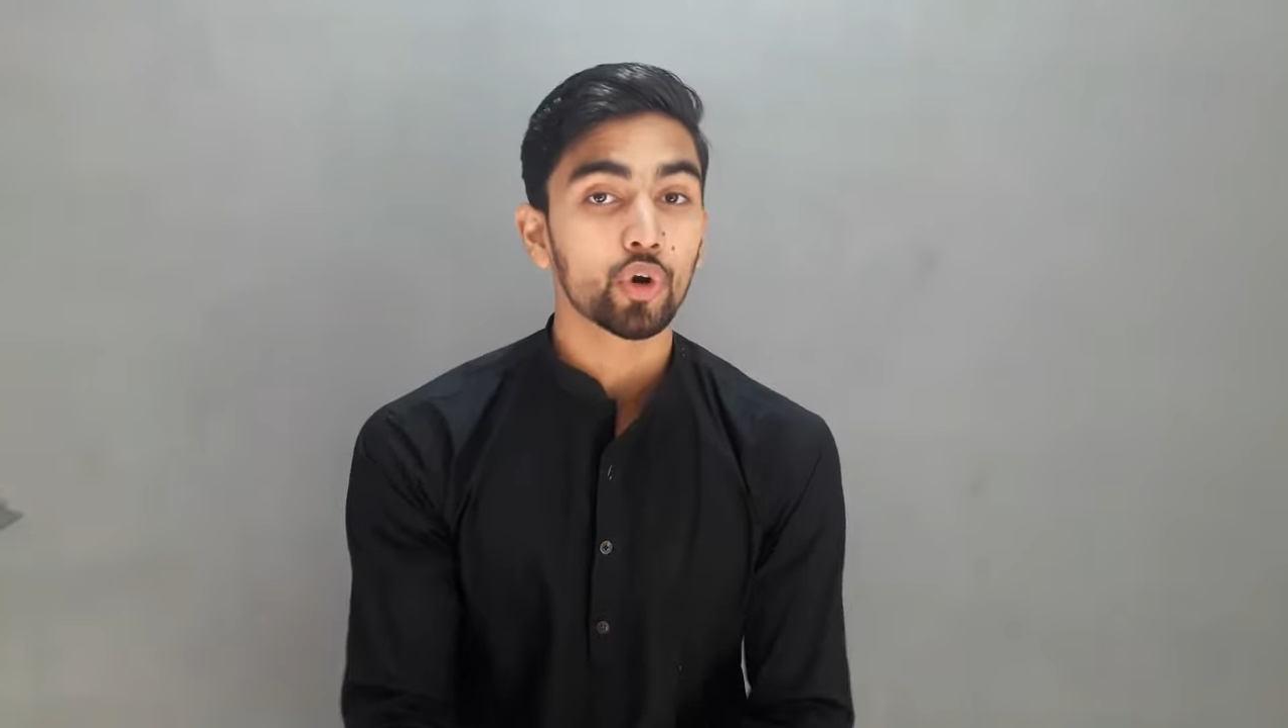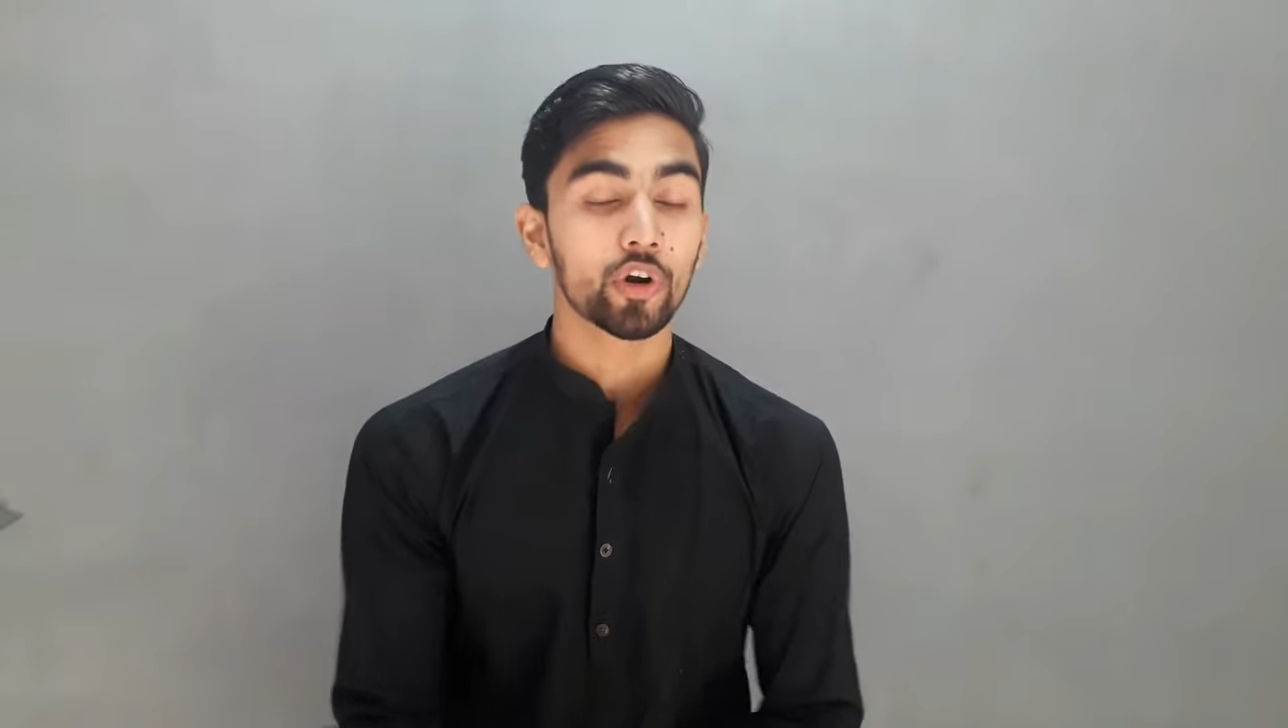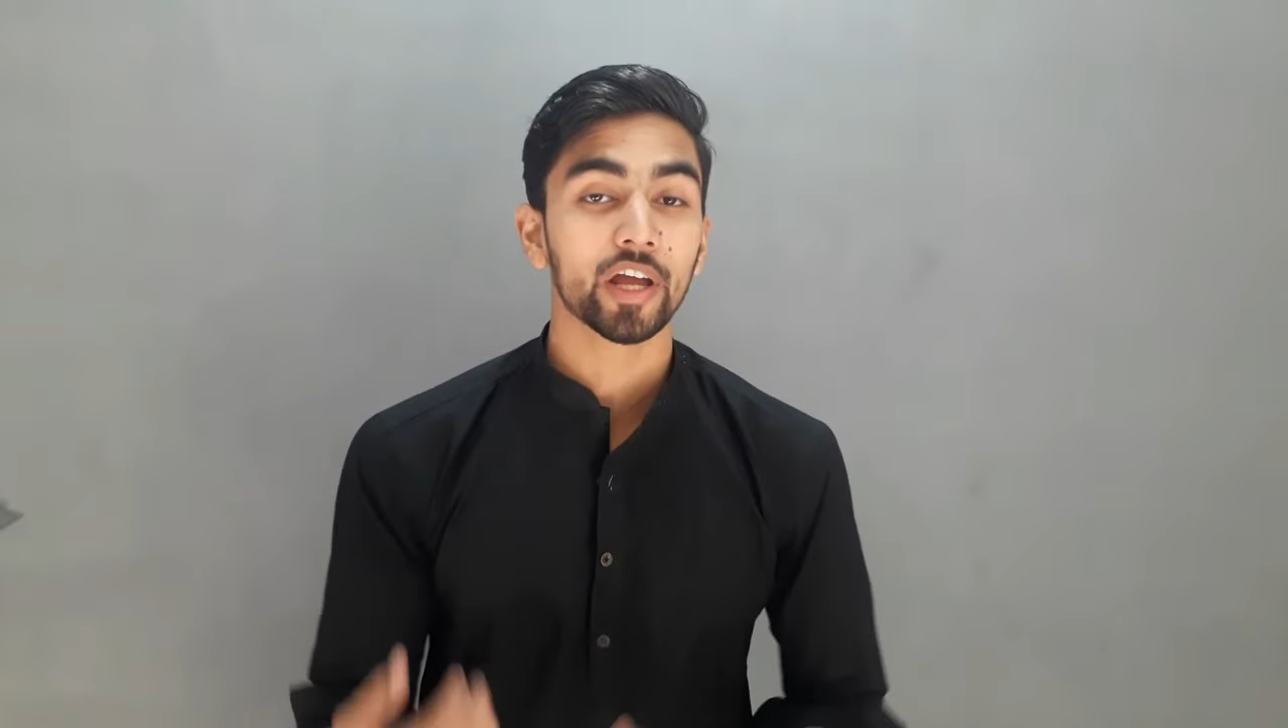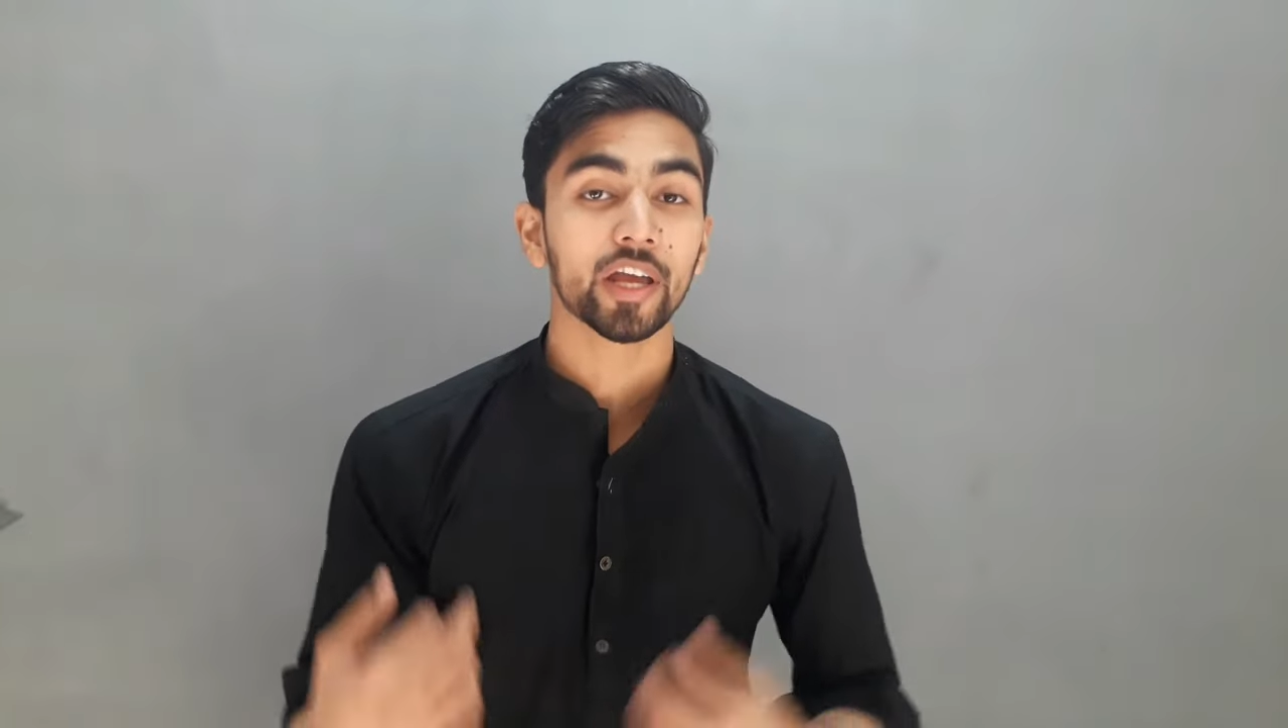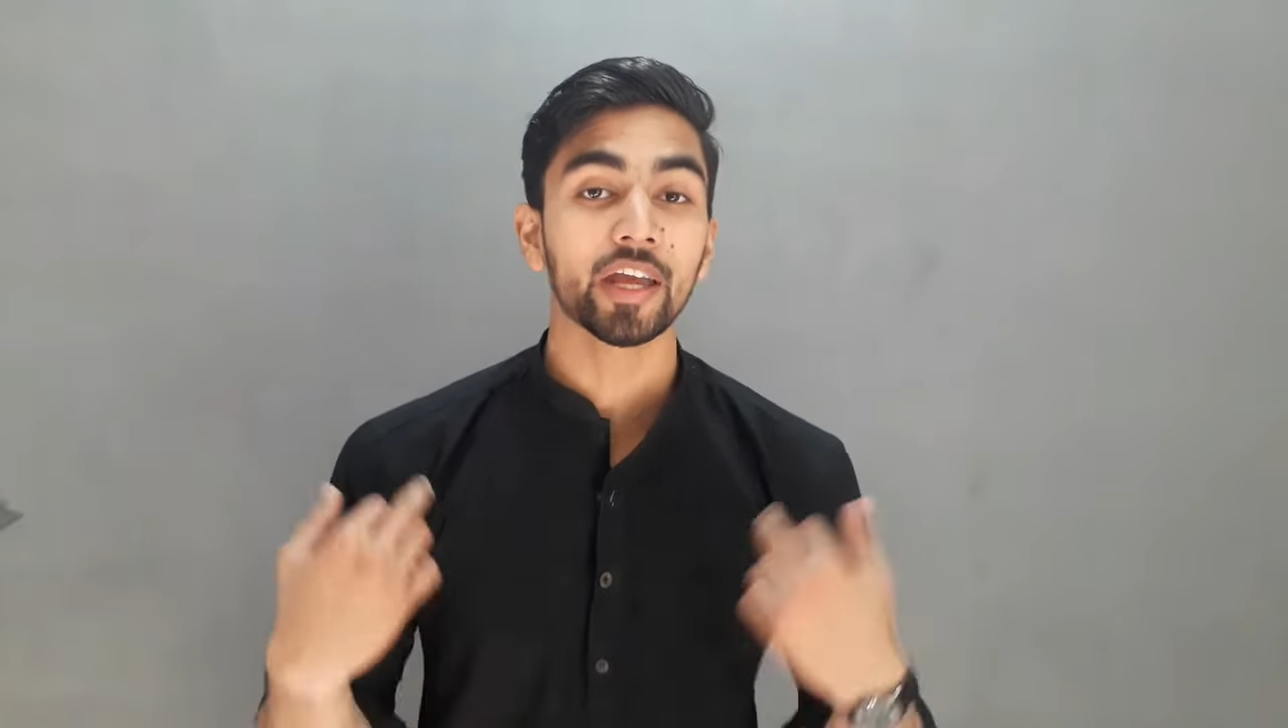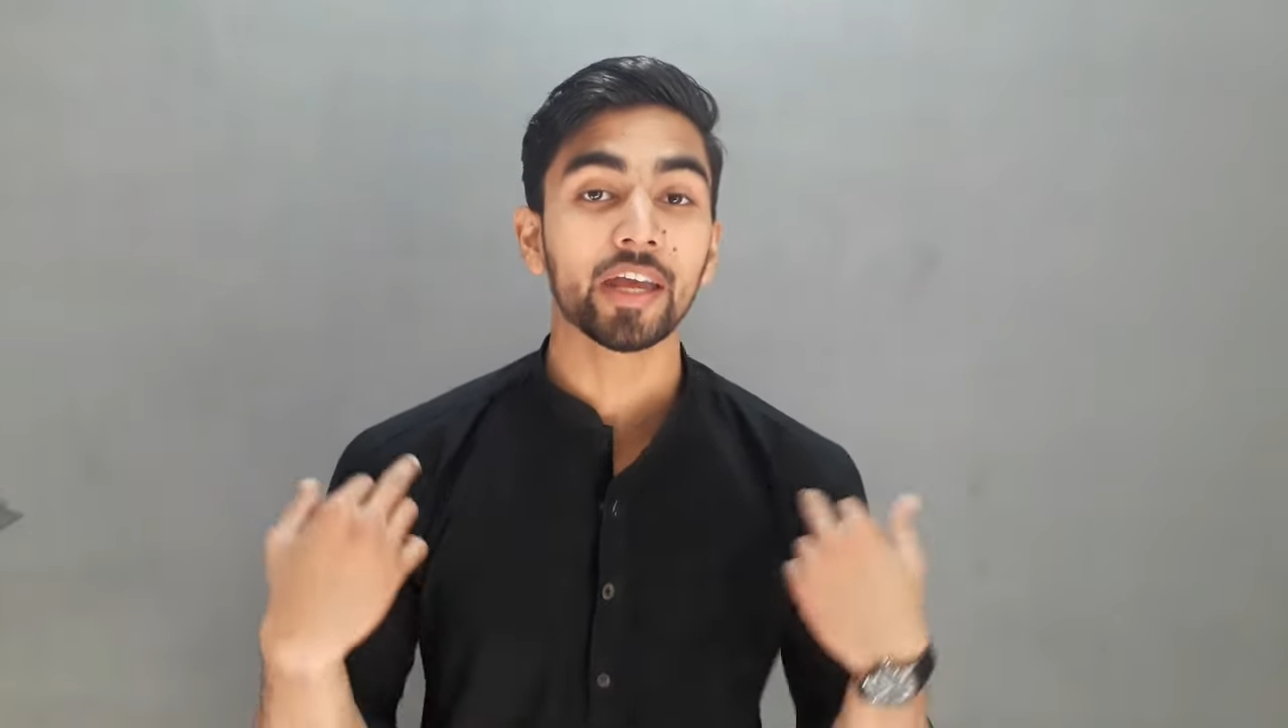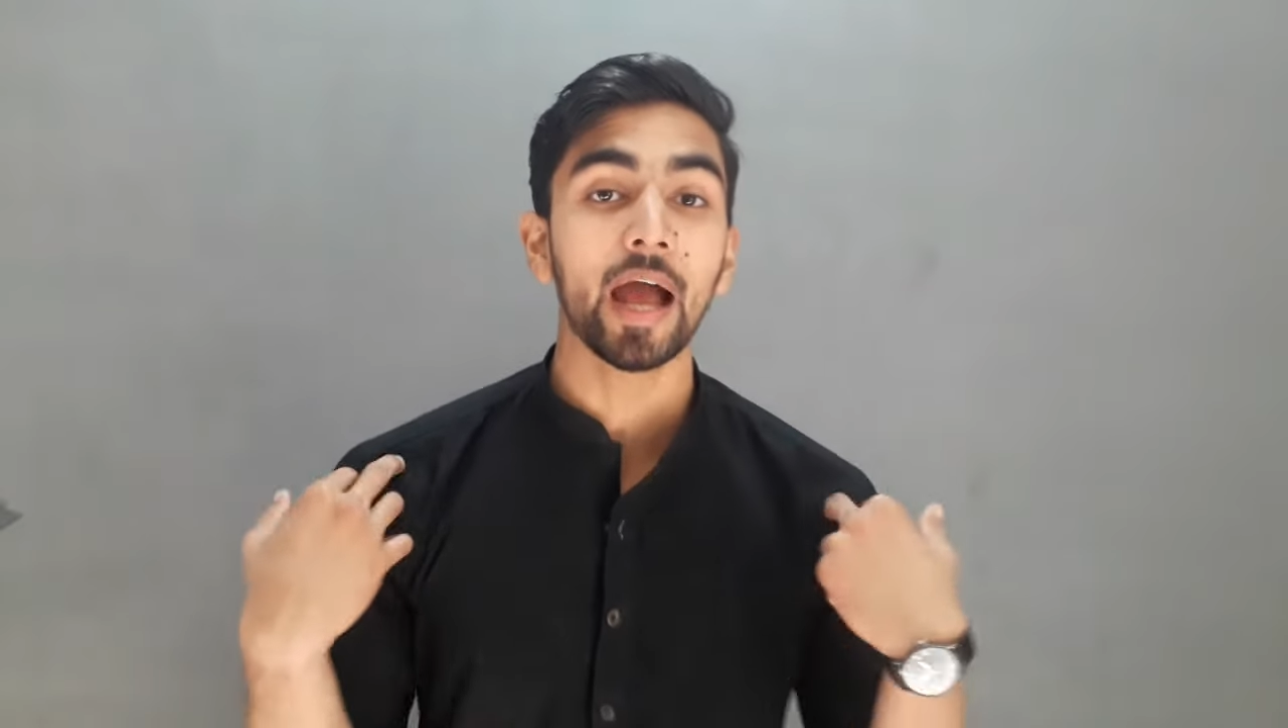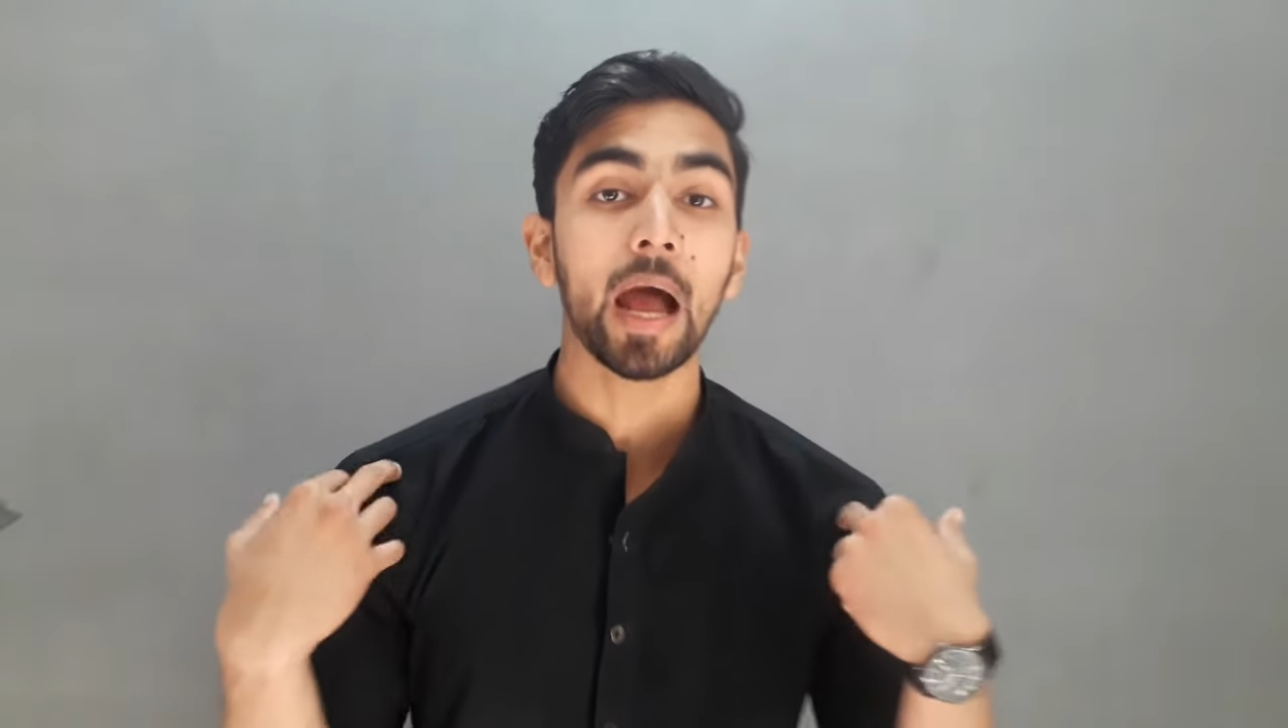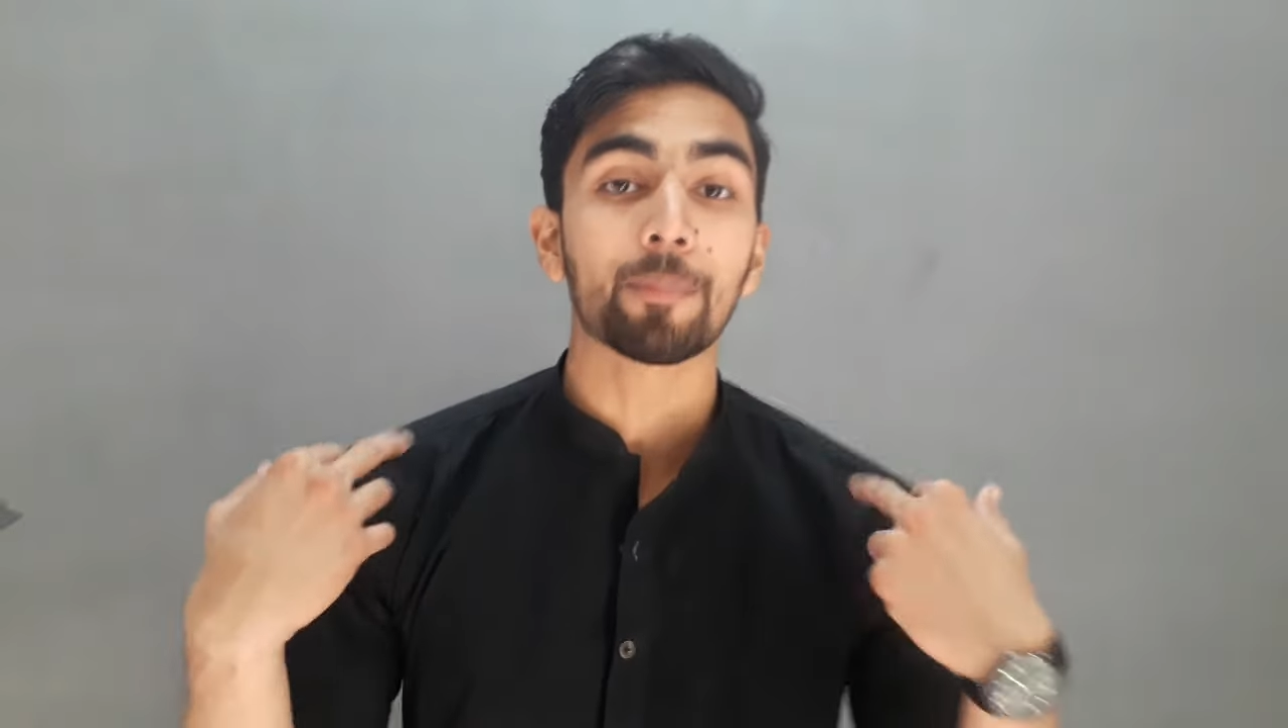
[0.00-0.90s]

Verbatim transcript: शॉर्ट लगेंगे